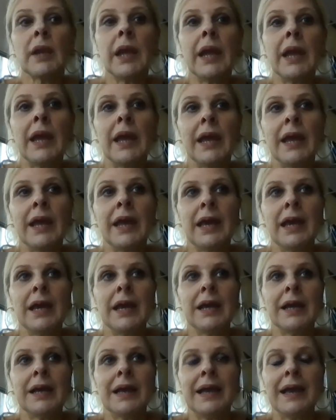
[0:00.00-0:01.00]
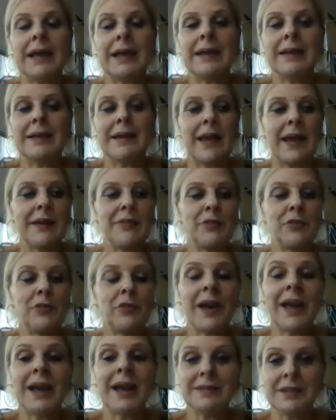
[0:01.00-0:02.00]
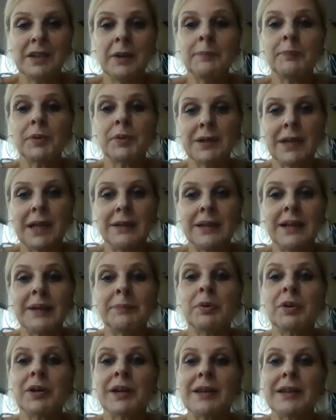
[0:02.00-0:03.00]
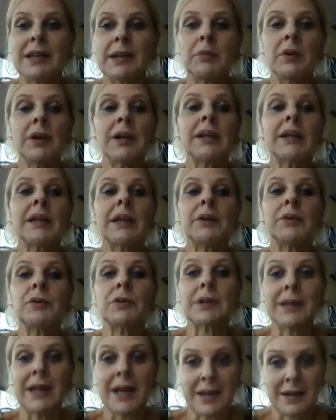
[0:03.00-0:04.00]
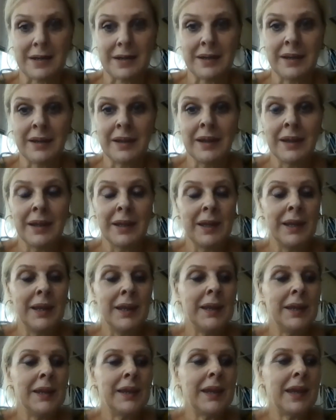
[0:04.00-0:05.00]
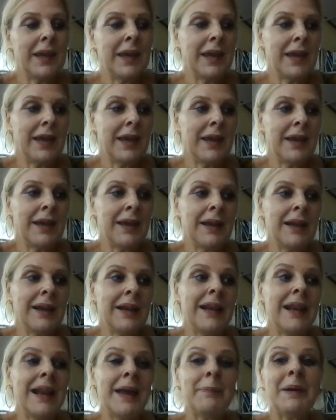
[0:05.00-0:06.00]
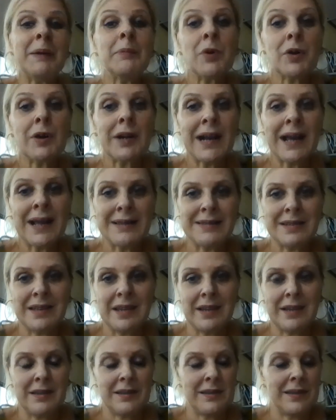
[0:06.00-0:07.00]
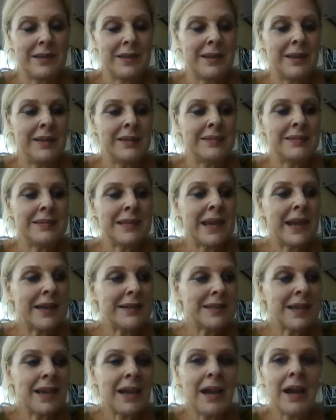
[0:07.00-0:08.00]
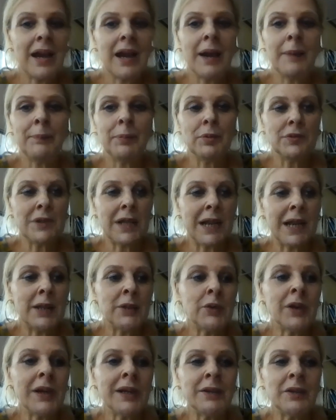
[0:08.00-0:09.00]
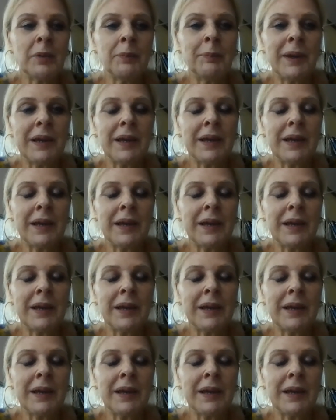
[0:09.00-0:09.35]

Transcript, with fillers: eh, fue, ha sido importante porque tenemos que recordar que la democracia se hace apuntalando estos,